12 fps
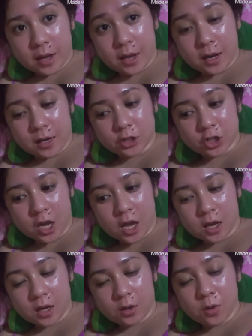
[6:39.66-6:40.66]
ayan na siya.
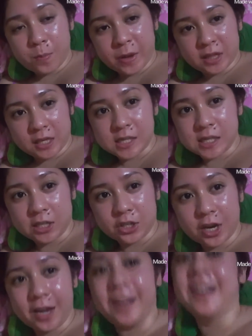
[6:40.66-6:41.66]
Kumatas na
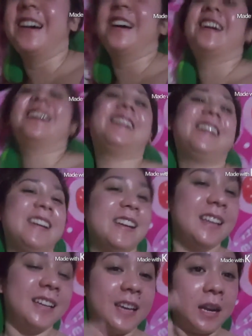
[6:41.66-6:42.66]
siya.
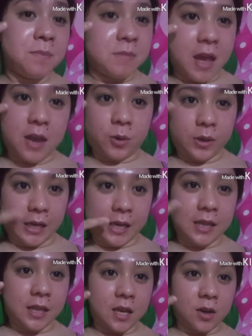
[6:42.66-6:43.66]
cream yan,
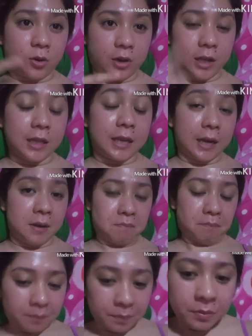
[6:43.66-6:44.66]
okay? Hindi yan oil cream.
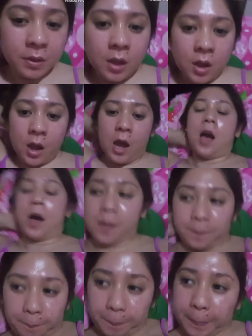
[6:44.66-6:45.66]

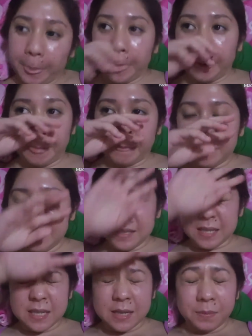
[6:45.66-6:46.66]
Um, ang
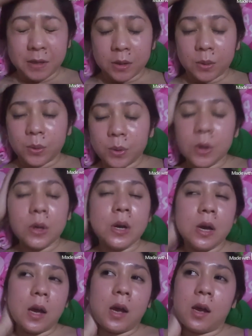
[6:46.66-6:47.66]
sasabihin ko,
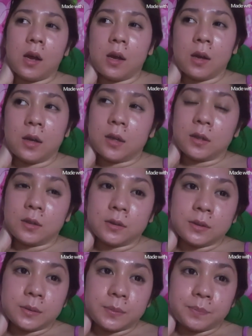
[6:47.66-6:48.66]

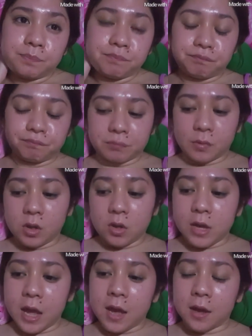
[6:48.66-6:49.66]
um,
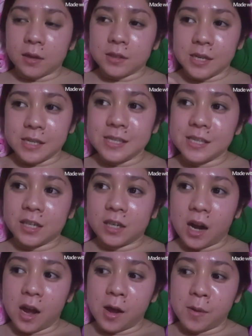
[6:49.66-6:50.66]
yun nga, sa
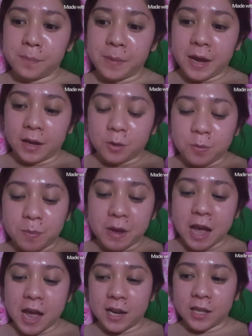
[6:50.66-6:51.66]
Instagram, pa,
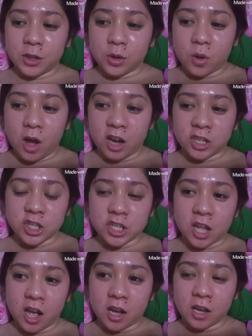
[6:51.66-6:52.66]
kumakalat yung
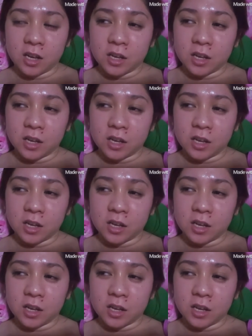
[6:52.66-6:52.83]
hashtag.